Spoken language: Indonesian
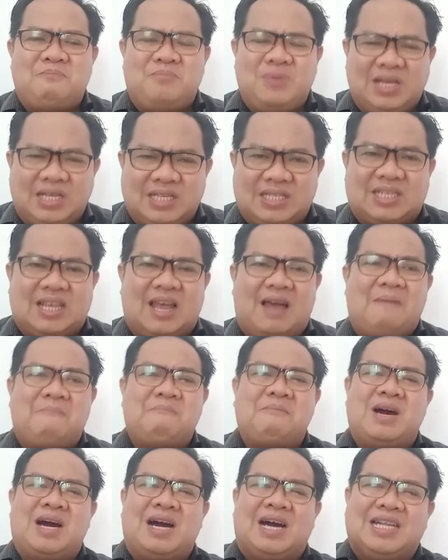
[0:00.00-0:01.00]
bisa
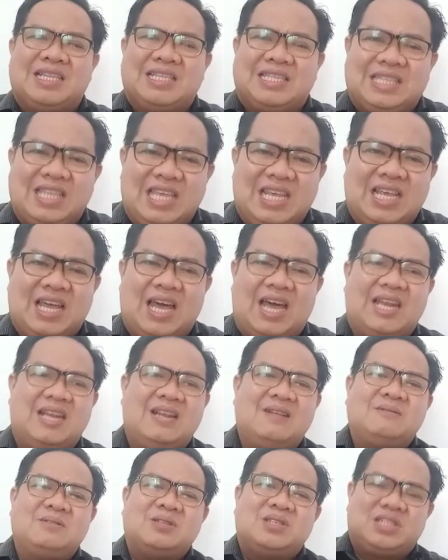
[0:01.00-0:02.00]
menghentikan